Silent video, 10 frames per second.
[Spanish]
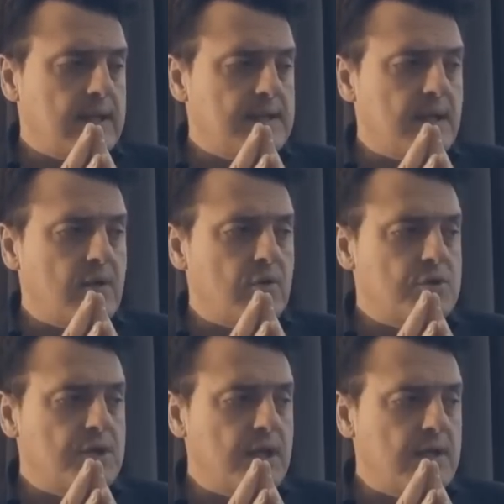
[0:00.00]
más
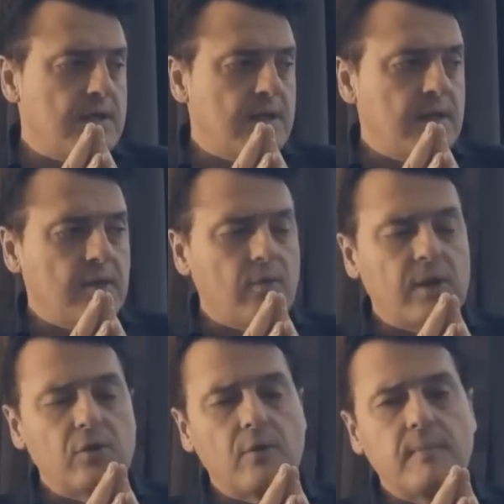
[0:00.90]

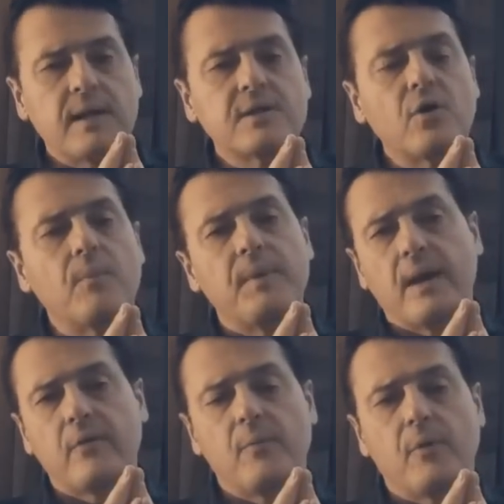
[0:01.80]
inconsciente cuanto más
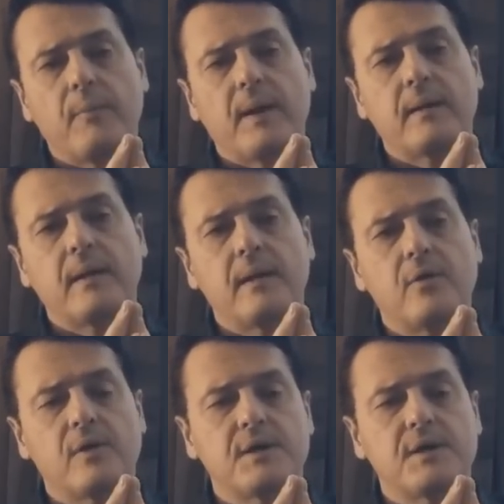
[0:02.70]
copiado por parte